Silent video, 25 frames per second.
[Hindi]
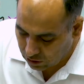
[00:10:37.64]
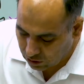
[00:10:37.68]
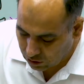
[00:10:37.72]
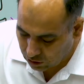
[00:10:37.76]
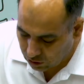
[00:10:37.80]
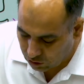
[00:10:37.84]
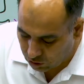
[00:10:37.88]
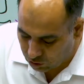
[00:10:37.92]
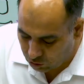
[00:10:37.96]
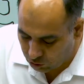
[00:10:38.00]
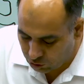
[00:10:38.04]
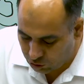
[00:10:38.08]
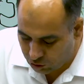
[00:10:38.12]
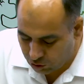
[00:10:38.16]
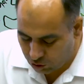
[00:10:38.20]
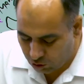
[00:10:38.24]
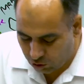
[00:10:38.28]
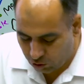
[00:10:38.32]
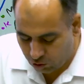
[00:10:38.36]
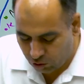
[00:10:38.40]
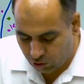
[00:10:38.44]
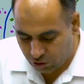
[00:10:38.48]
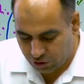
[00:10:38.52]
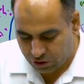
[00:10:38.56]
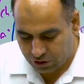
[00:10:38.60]
कुछ
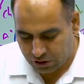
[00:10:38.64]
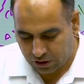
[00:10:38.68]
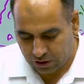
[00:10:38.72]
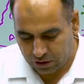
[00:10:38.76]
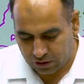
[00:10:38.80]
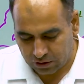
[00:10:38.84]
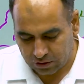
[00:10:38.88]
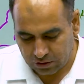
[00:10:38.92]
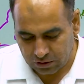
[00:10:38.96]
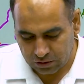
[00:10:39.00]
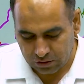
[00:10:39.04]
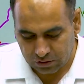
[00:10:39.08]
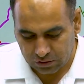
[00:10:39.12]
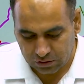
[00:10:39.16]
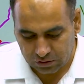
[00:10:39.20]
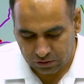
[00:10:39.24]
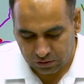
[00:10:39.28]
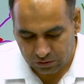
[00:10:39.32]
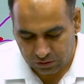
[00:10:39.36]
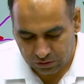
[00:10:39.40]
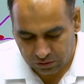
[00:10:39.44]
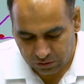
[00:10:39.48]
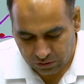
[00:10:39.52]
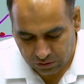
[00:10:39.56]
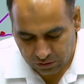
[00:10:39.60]
और सर
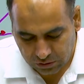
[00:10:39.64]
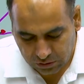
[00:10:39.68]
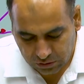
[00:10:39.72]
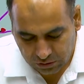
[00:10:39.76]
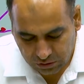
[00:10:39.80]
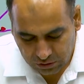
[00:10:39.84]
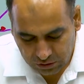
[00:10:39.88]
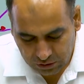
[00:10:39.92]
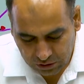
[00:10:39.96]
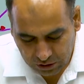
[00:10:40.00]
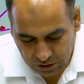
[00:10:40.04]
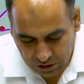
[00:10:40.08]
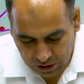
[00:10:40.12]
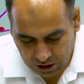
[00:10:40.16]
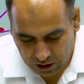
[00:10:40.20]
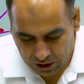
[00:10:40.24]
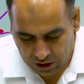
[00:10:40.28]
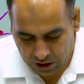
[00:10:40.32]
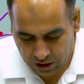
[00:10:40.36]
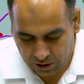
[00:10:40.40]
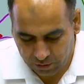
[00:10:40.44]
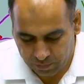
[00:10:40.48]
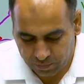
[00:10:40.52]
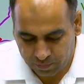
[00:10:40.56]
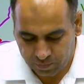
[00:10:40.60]

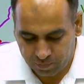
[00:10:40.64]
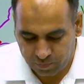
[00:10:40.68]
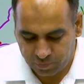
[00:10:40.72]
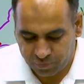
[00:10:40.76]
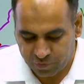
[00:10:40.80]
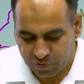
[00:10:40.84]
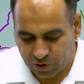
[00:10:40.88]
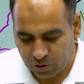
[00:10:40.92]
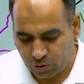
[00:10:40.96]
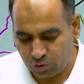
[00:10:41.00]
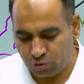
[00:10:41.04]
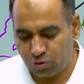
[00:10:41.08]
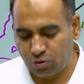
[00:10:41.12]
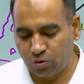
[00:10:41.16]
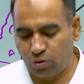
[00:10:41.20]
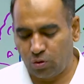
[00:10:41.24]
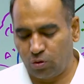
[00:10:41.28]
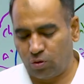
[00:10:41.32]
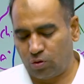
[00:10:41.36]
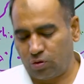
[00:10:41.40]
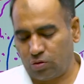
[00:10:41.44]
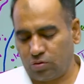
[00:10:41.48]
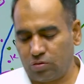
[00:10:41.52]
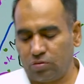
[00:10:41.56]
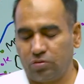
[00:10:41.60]
हाँ कुछ
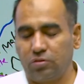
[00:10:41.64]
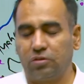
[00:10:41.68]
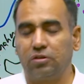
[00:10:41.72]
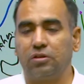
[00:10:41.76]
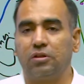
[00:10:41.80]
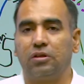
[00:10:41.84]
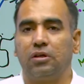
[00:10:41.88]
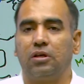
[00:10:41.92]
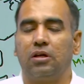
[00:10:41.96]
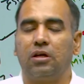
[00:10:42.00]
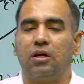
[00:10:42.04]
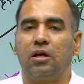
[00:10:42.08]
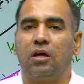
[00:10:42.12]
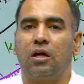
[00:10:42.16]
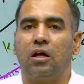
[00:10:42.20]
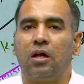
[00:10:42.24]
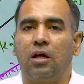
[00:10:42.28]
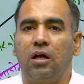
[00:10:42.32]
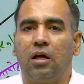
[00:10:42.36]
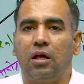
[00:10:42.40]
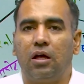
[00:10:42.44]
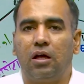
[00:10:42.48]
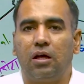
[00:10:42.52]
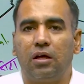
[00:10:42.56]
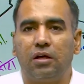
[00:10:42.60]
और
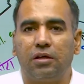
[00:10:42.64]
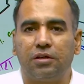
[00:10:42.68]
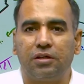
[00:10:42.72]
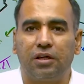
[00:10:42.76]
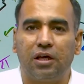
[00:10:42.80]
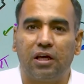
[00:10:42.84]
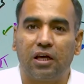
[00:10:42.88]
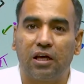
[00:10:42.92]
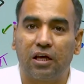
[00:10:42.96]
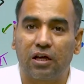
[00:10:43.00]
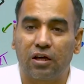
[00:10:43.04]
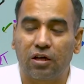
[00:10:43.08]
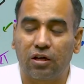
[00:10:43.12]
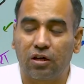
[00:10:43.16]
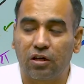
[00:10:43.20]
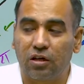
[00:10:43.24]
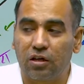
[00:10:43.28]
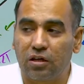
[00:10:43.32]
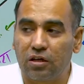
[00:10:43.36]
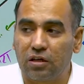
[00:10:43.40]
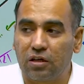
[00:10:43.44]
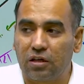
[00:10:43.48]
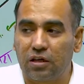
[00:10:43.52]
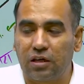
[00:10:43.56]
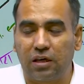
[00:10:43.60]
ये
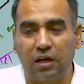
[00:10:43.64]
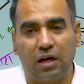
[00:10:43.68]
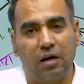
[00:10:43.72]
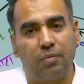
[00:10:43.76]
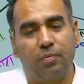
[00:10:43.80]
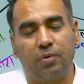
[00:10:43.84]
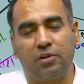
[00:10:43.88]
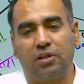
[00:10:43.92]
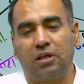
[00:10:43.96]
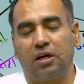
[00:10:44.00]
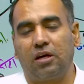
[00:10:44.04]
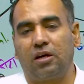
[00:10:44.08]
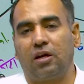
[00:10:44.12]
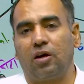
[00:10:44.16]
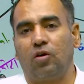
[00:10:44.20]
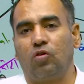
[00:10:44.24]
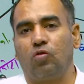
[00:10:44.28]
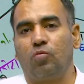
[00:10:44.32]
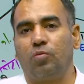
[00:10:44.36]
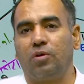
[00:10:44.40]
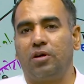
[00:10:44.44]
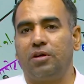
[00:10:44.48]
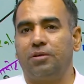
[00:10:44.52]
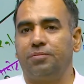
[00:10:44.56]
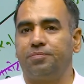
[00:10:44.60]
क्या बता रहा हूं
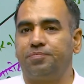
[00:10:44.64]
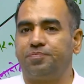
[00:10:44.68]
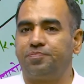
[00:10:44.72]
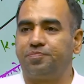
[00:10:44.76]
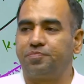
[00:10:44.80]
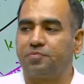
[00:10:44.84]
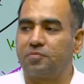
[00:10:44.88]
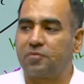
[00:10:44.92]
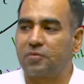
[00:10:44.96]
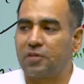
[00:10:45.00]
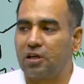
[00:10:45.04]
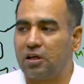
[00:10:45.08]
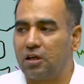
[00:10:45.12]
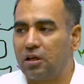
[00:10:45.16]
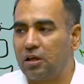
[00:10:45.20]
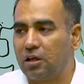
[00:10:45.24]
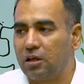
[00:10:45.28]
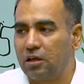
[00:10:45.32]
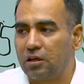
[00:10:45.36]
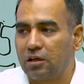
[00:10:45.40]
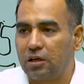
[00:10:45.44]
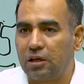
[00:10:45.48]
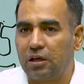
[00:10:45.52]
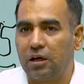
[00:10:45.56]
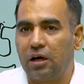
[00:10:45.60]
मैं
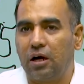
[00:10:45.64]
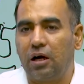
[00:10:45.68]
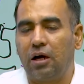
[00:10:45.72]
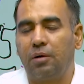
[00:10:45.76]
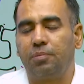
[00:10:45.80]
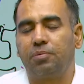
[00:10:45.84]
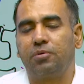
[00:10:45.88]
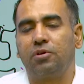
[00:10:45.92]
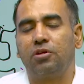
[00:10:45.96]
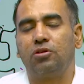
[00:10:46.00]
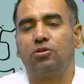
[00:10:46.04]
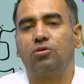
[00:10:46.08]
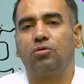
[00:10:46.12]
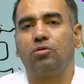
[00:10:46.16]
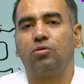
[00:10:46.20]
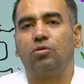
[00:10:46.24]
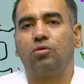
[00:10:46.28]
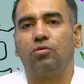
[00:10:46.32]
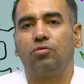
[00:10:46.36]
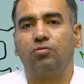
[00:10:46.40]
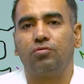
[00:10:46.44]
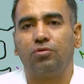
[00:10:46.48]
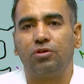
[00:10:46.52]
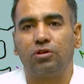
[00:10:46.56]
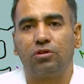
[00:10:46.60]
कि आपकी जो
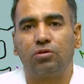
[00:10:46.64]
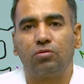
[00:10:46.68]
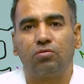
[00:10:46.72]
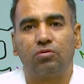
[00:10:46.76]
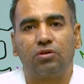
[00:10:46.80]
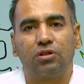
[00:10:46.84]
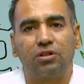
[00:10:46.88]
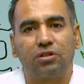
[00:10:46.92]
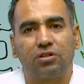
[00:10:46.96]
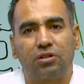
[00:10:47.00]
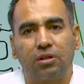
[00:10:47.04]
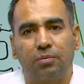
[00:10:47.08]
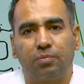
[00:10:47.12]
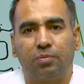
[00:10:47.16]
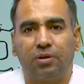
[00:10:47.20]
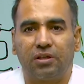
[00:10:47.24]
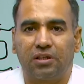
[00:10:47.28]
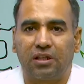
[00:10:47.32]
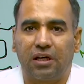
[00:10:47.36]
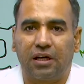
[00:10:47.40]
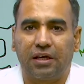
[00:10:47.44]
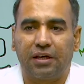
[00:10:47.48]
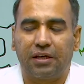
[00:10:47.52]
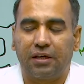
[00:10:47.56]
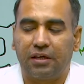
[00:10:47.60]
विश्व की
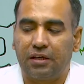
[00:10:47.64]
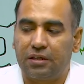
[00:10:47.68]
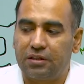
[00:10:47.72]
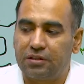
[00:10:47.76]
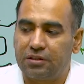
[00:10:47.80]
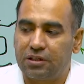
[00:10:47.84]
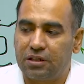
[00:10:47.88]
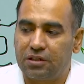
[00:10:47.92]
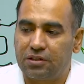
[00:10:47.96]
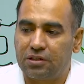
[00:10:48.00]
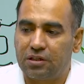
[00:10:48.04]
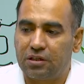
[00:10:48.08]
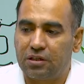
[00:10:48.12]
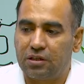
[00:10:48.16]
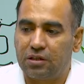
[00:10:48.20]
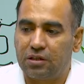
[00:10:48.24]
सभ्यताएं हैं जैसे